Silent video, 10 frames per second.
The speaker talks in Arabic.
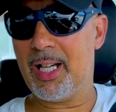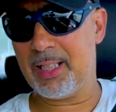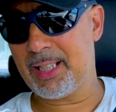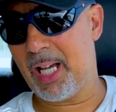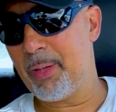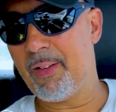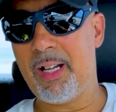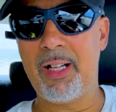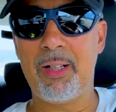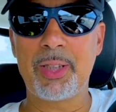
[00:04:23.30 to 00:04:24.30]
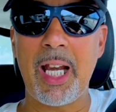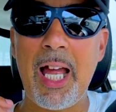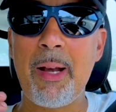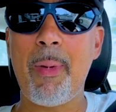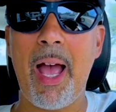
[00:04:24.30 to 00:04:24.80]
صاحبي طلع
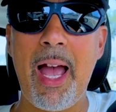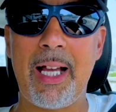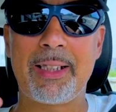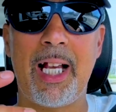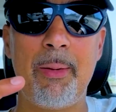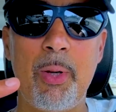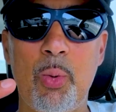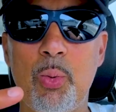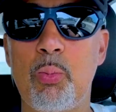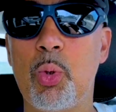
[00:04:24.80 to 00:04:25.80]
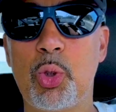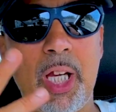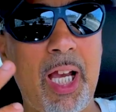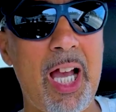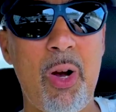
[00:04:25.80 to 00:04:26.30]
المخاخه صاحبي
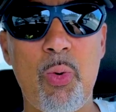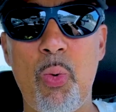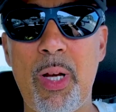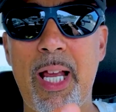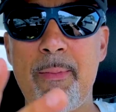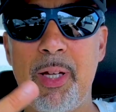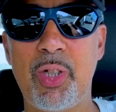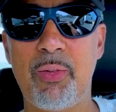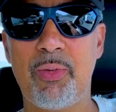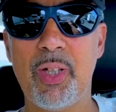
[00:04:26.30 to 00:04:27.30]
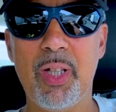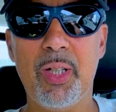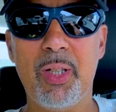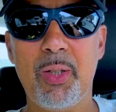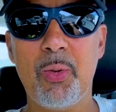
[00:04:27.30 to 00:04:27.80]
وموسيقى وكان محشي
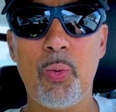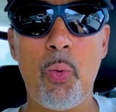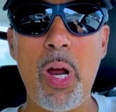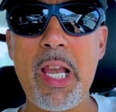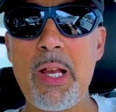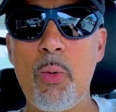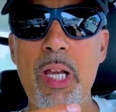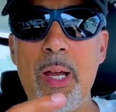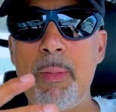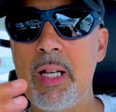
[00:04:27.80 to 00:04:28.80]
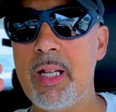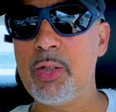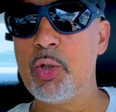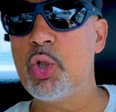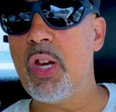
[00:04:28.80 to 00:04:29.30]
واللي اللي
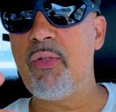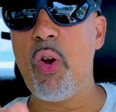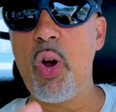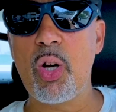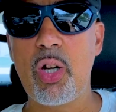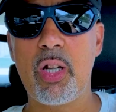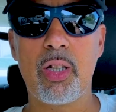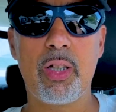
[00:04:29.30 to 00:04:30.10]
عمل جي فونك